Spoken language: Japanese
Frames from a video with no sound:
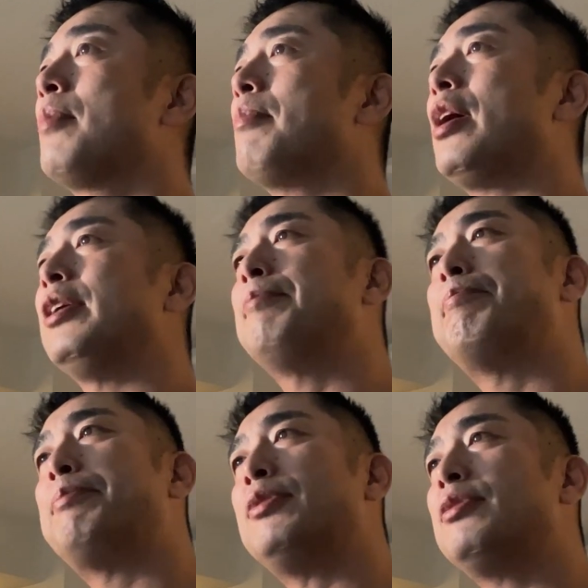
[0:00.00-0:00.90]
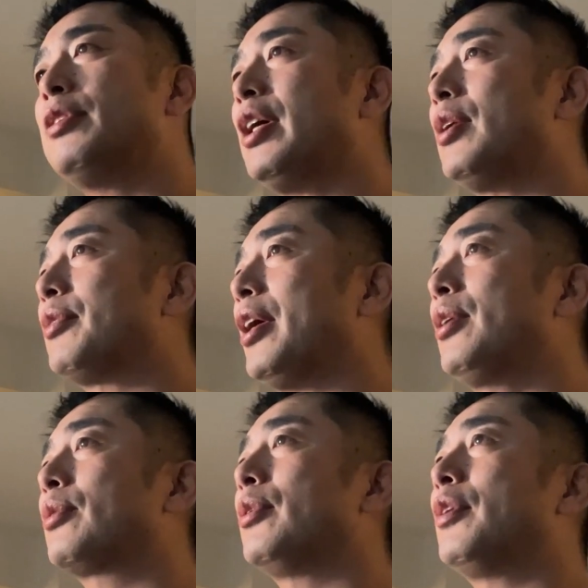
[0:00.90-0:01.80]
まあ1分ぐらいあの耐え
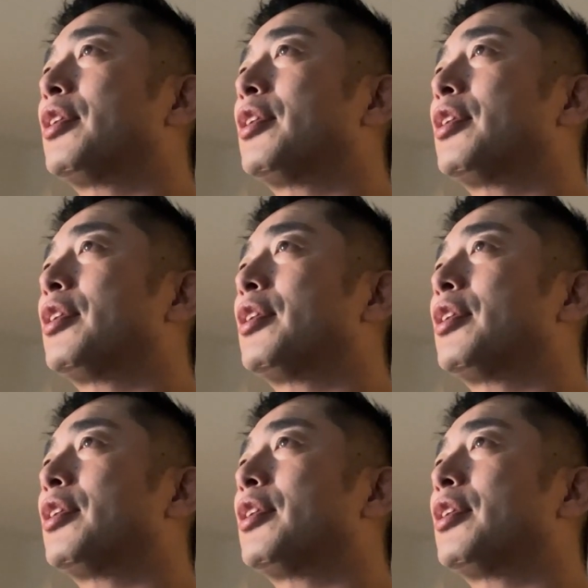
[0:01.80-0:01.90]
ろと言わ